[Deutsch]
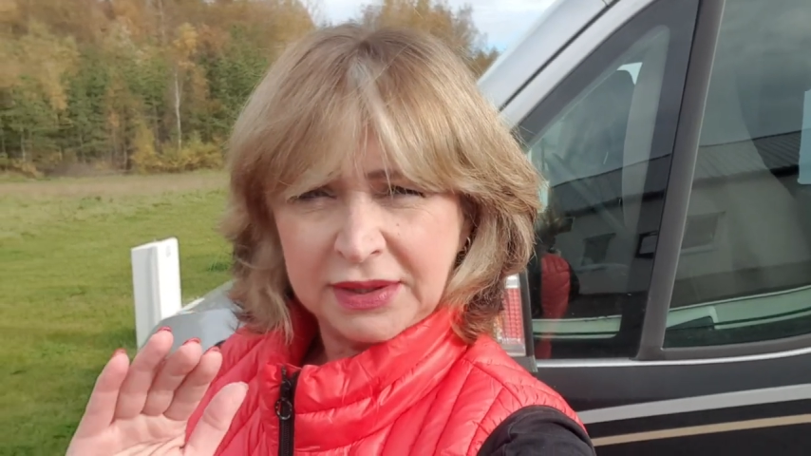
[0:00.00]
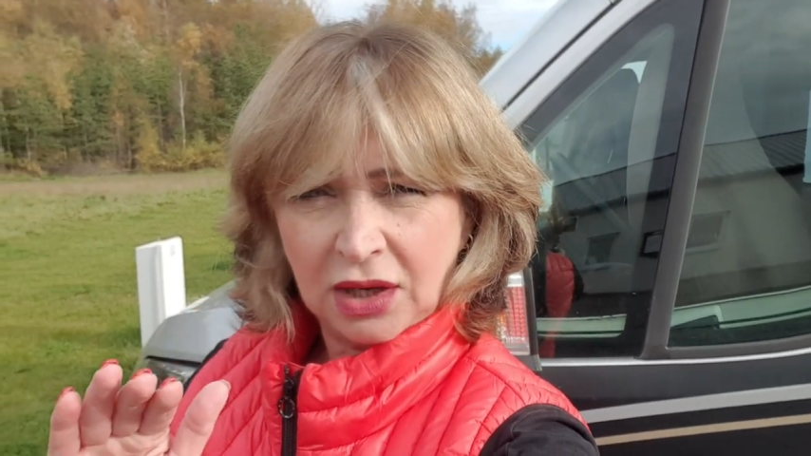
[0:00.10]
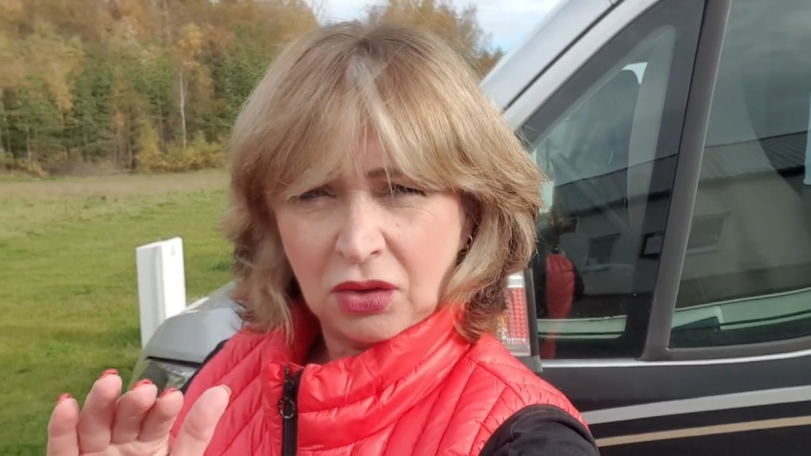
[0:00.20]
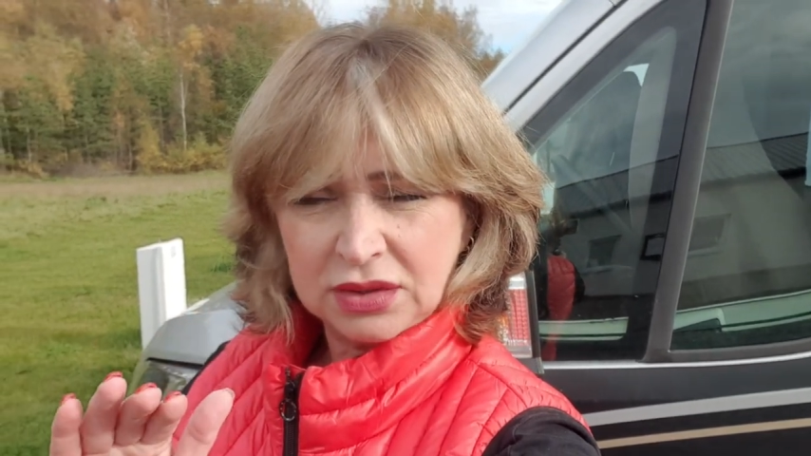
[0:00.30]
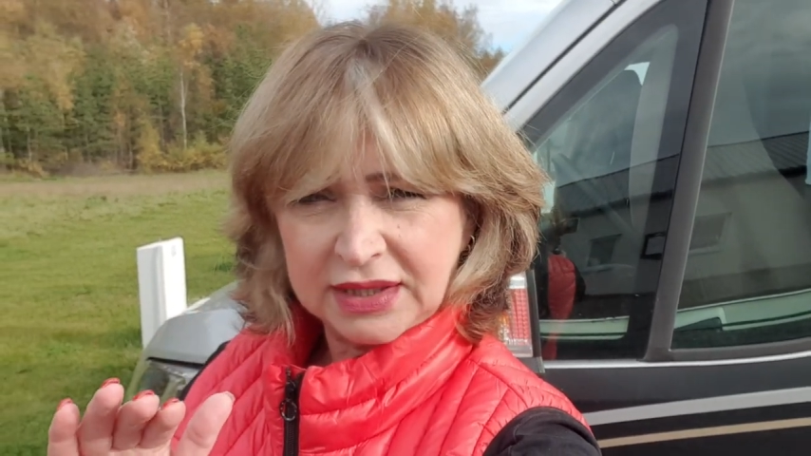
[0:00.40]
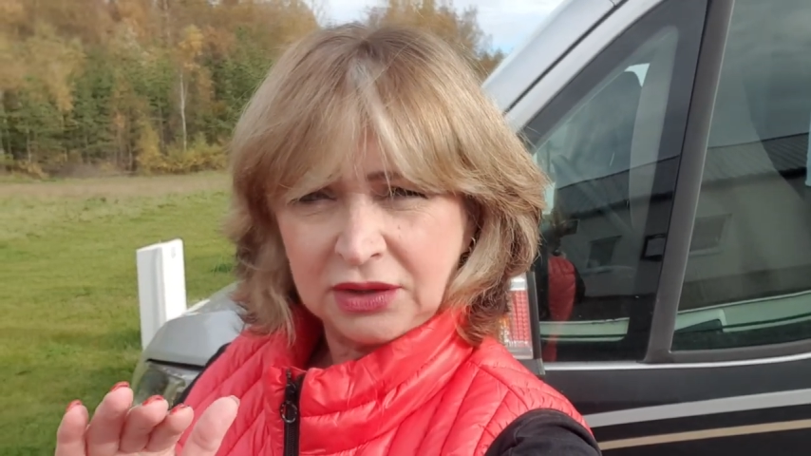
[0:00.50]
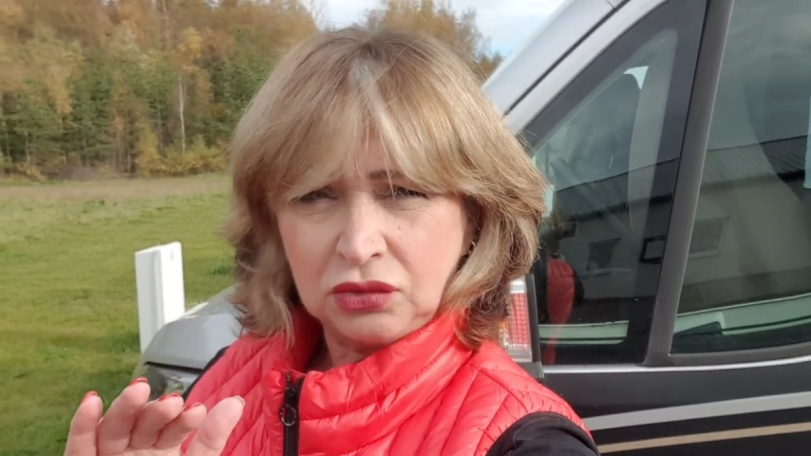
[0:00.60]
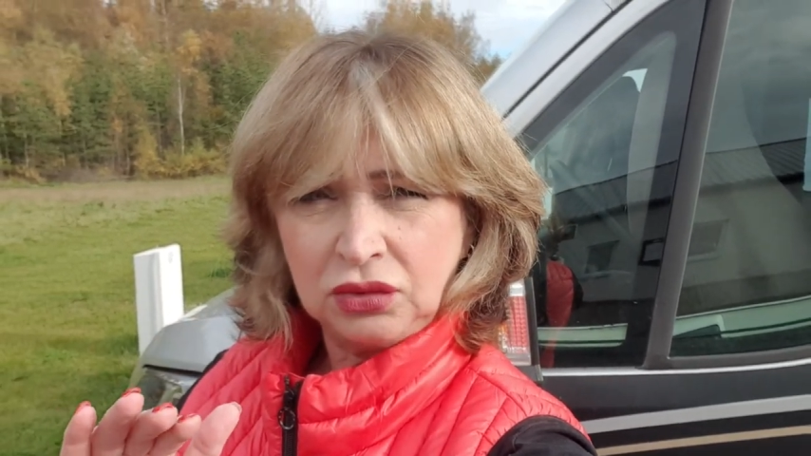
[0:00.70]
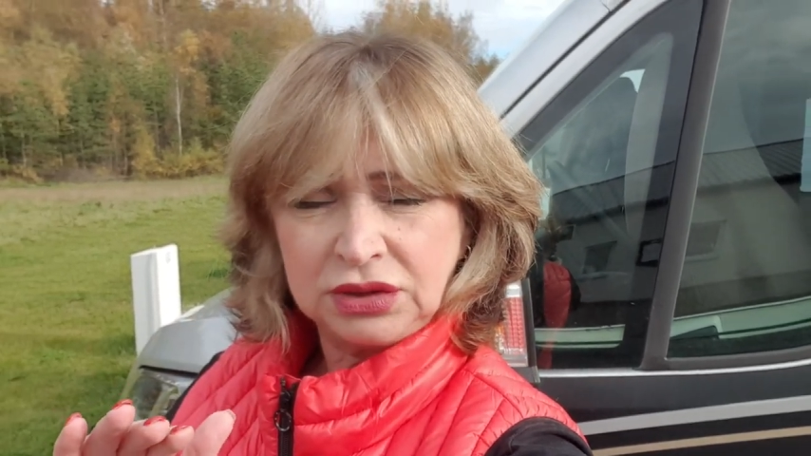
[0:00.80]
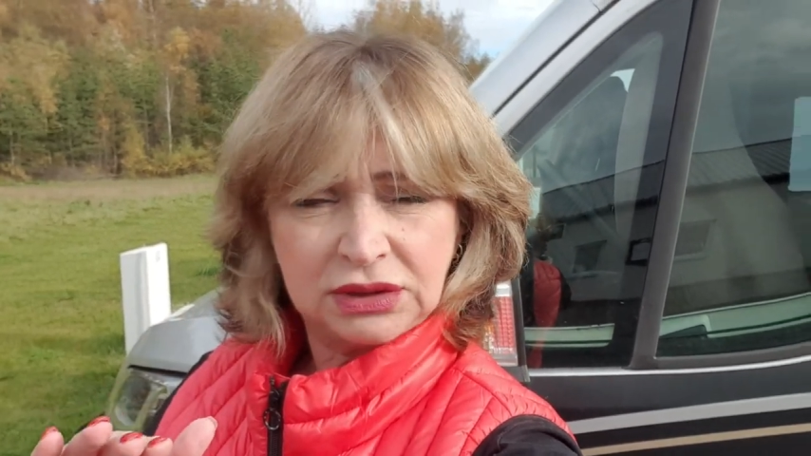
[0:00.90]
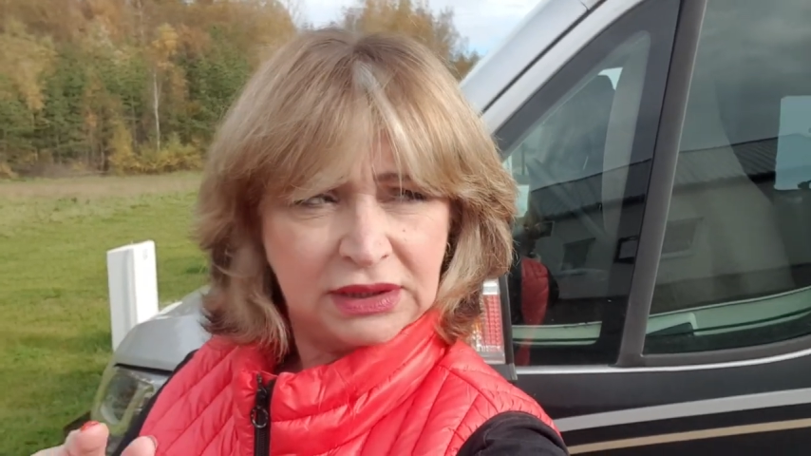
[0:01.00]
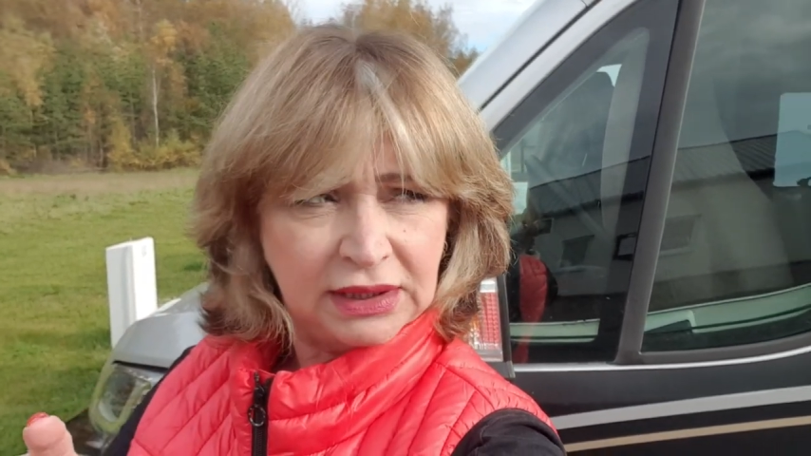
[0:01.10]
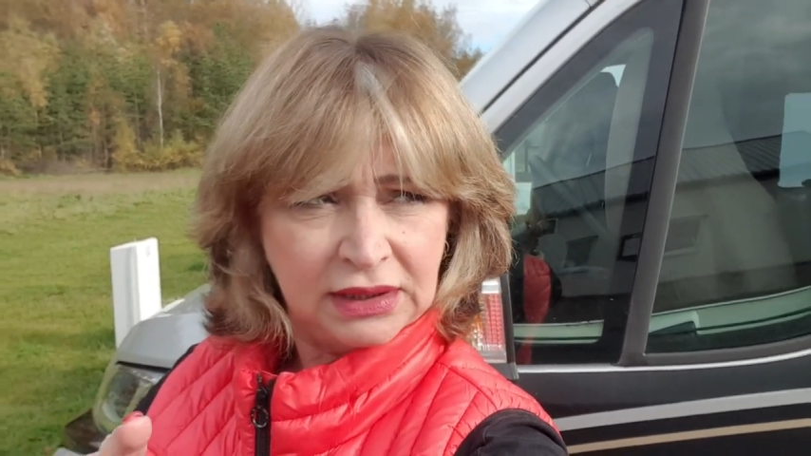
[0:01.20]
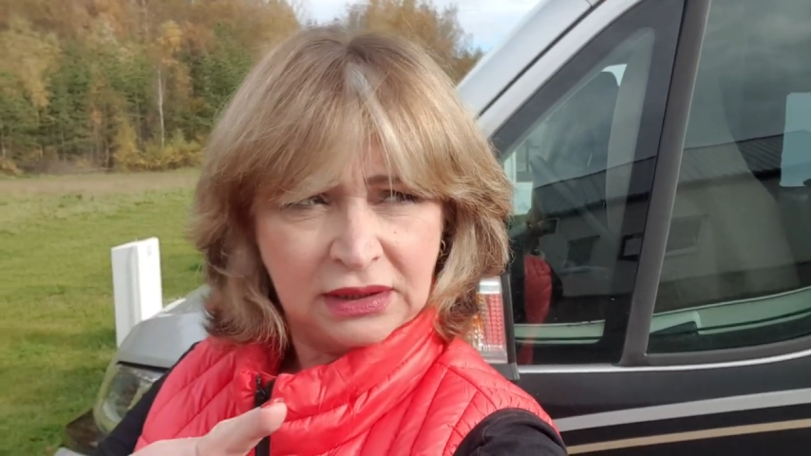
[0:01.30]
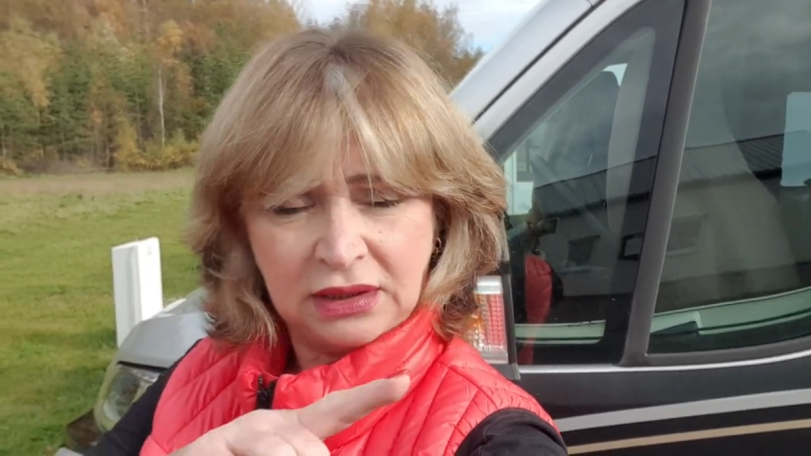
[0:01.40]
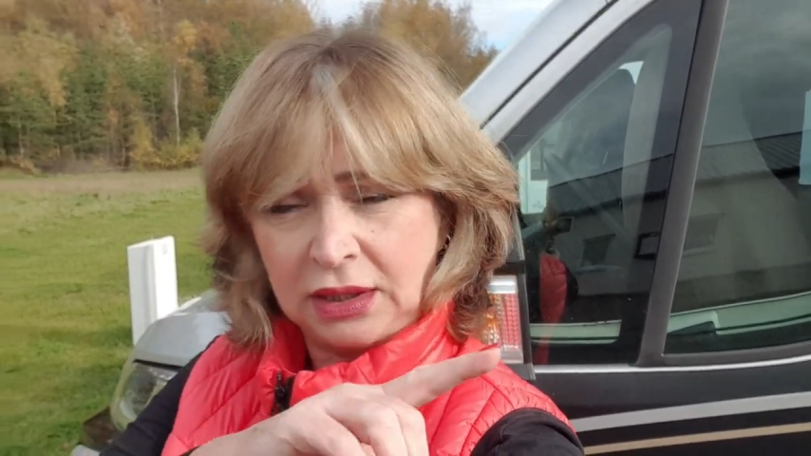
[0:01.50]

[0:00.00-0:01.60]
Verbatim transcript: ja auch sehr gut hinten